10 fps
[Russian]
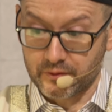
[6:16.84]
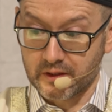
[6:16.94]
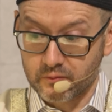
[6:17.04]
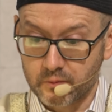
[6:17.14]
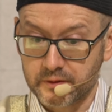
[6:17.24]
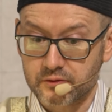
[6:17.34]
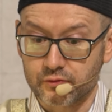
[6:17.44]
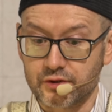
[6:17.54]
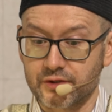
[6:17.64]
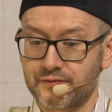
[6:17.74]
Ему
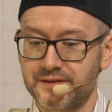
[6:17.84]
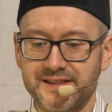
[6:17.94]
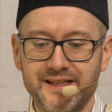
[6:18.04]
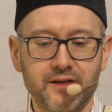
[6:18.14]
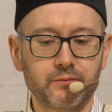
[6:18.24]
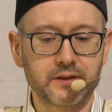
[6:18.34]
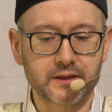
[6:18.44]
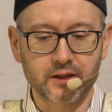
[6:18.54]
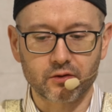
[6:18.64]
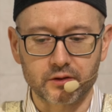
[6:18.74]
присущи все
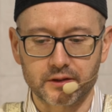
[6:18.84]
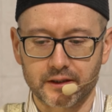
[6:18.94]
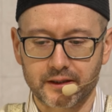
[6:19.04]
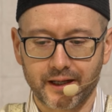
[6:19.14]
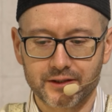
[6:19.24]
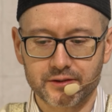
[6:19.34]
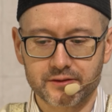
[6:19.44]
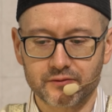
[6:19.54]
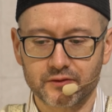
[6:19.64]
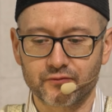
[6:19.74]
благородные
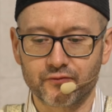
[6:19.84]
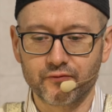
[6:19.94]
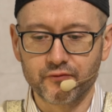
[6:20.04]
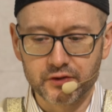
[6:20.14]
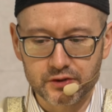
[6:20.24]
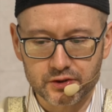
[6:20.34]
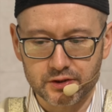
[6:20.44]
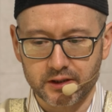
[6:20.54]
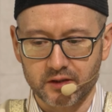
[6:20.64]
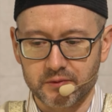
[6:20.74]
качества в
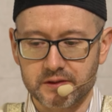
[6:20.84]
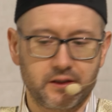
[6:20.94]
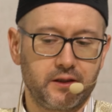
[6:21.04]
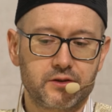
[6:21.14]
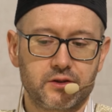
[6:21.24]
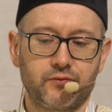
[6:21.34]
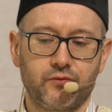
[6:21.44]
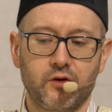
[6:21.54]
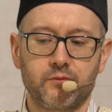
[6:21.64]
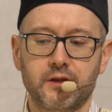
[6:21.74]
высших и бесконечных
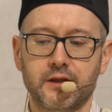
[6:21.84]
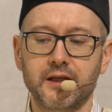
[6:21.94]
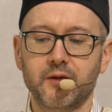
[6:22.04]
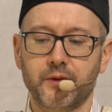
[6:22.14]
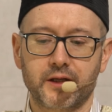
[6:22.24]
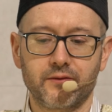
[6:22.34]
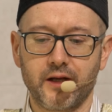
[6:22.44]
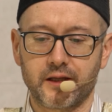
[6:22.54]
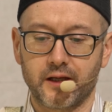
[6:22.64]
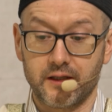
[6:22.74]
формах их
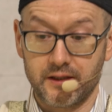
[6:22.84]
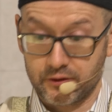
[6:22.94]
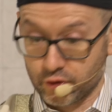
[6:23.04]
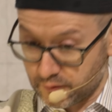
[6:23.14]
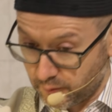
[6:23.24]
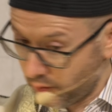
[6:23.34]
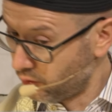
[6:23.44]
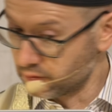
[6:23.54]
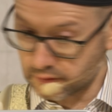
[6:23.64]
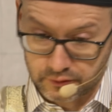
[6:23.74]
проявления, то есть
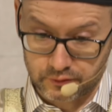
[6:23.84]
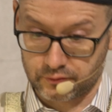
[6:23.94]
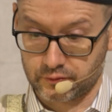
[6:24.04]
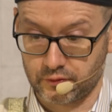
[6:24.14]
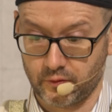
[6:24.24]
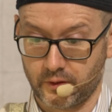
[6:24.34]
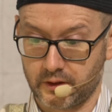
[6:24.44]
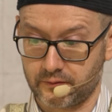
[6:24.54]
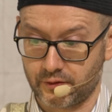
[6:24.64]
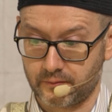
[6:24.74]
полностью
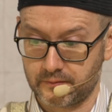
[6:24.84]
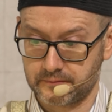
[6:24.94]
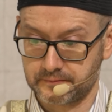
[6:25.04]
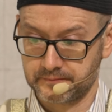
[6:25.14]
собраны в нем.